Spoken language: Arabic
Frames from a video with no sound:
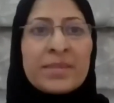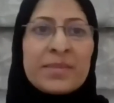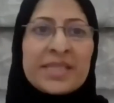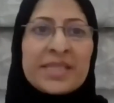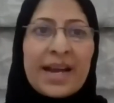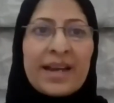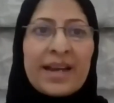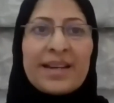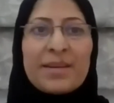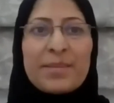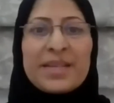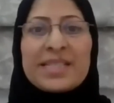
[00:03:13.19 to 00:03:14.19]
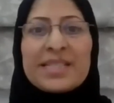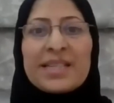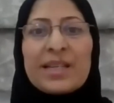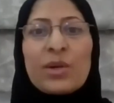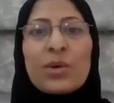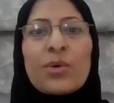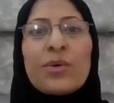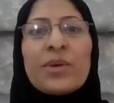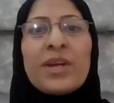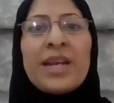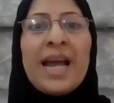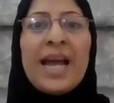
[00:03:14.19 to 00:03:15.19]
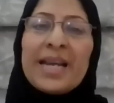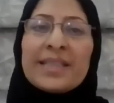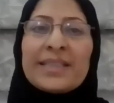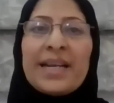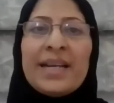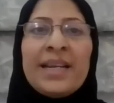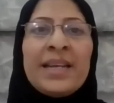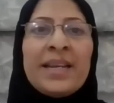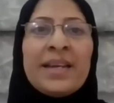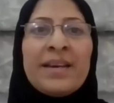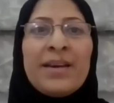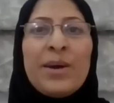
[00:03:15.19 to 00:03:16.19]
متأخر بس الكورونا لحقت علينا